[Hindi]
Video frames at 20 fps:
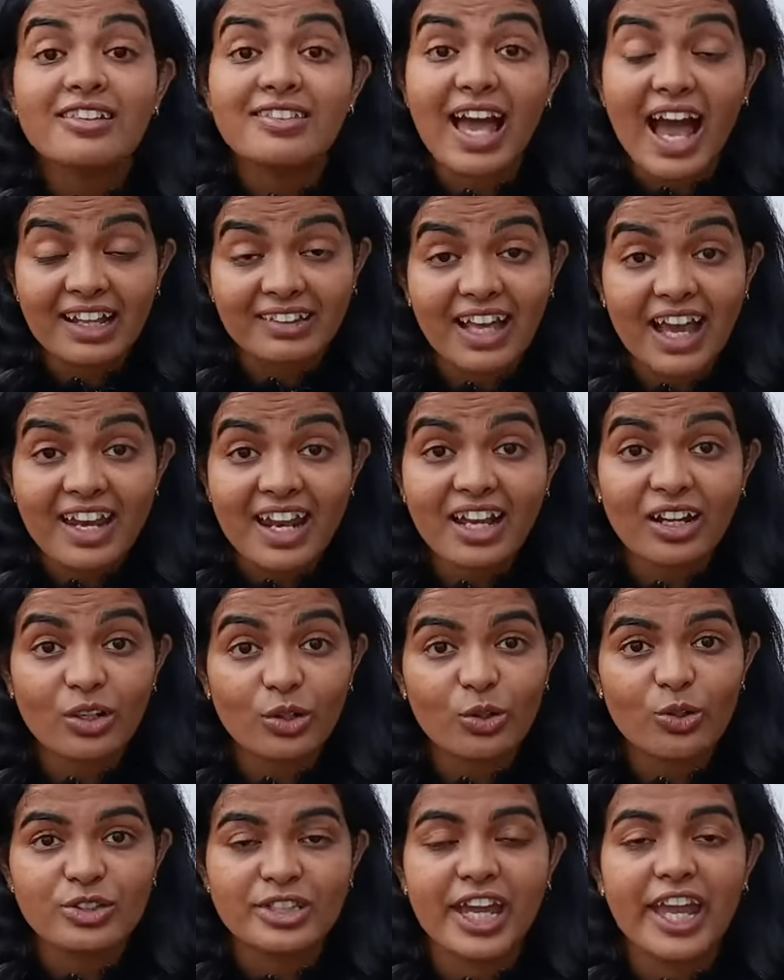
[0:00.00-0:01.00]
सातारा
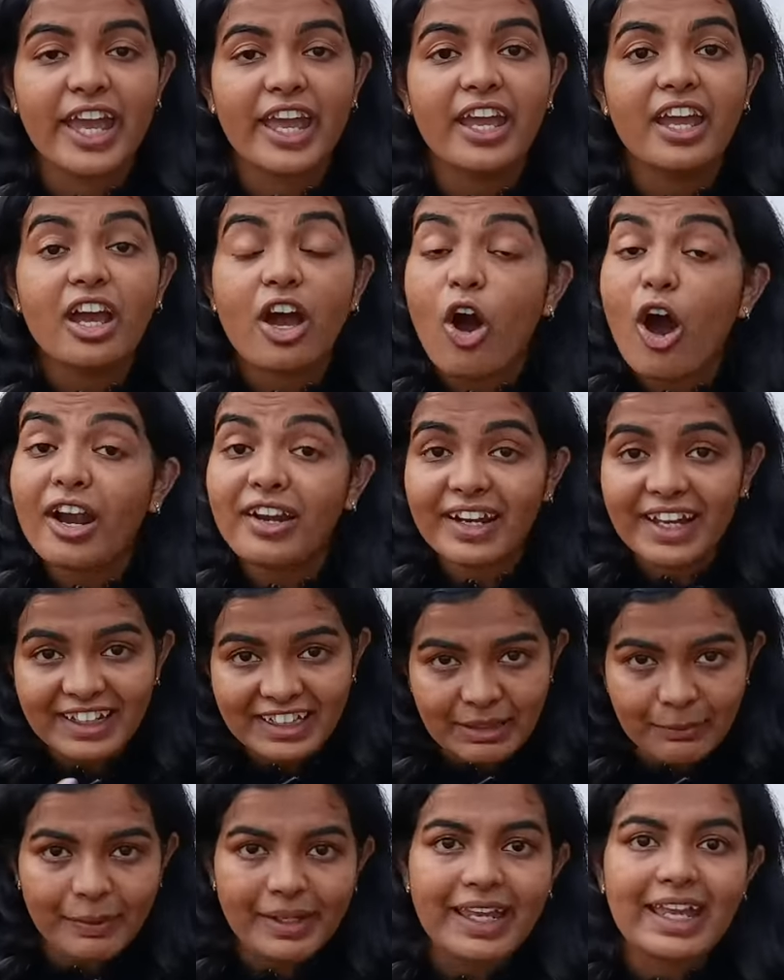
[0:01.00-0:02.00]
क्लोज़ है और
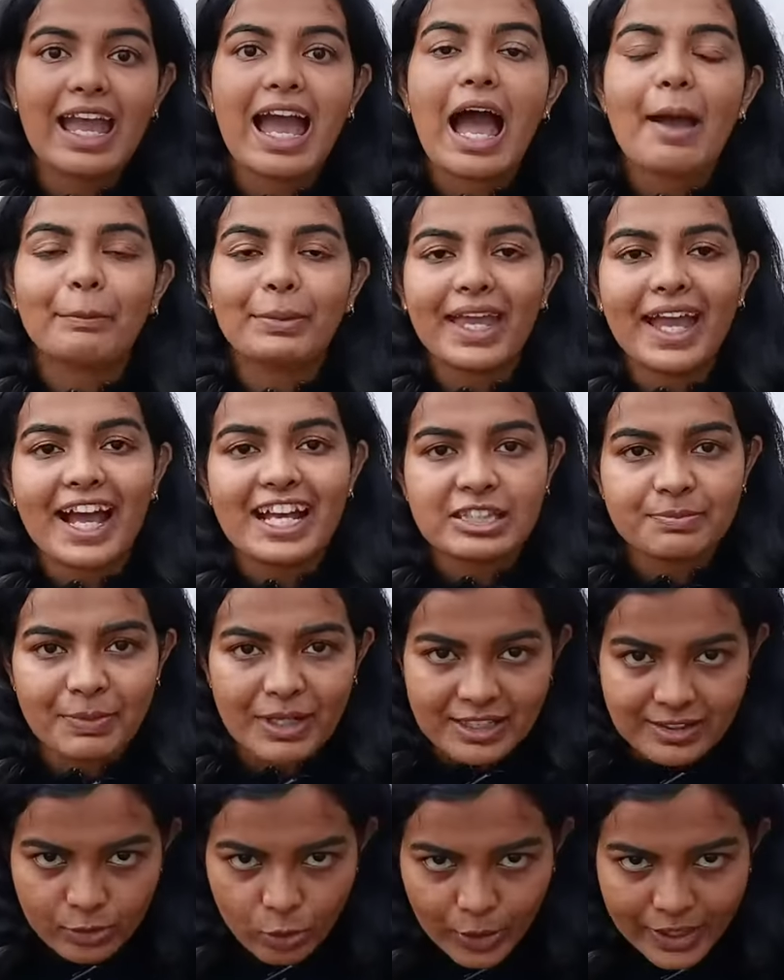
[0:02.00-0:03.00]
नहीं भी है आपके
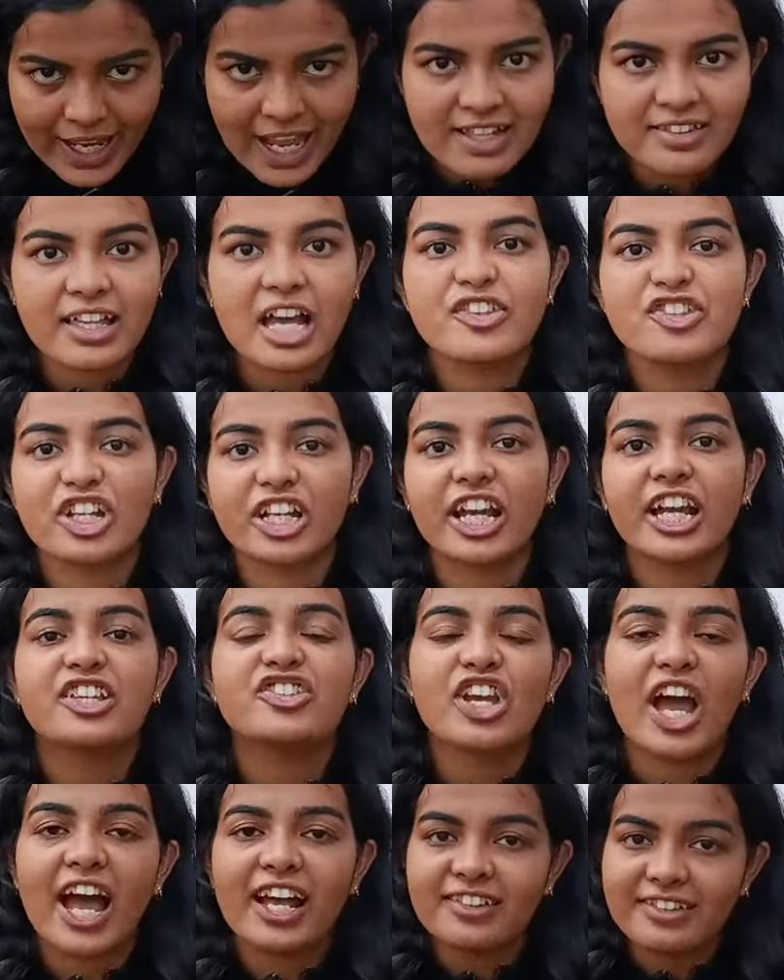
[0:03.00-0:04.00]
आसपास कोई ऐसा जगह
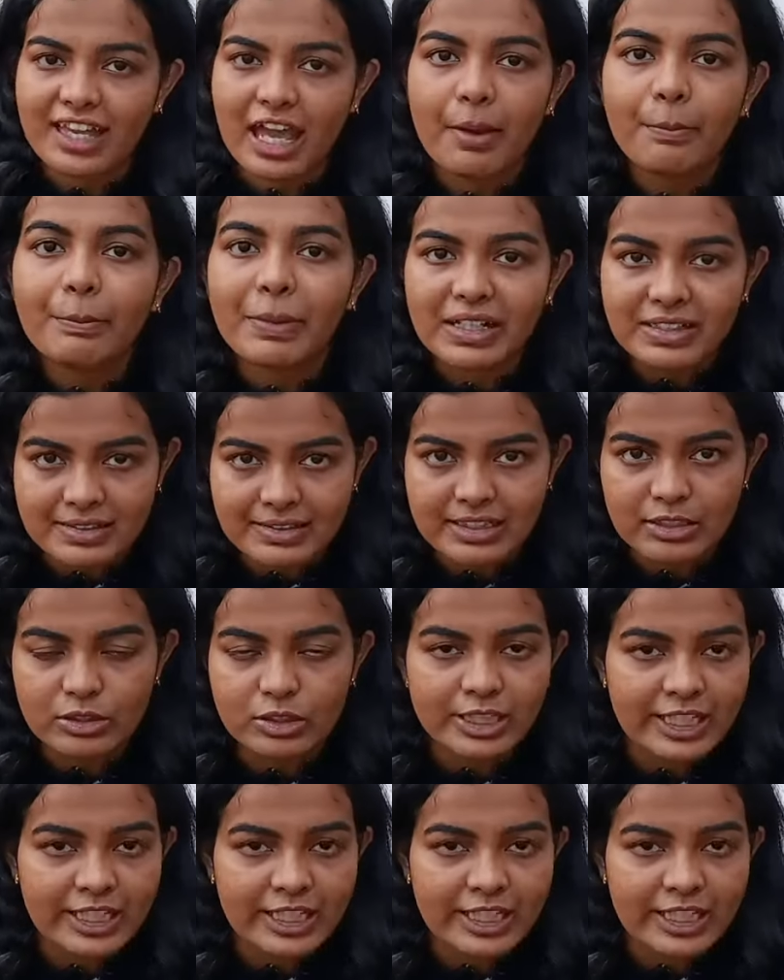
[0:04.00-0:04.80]
जहाँ से आप बस ले,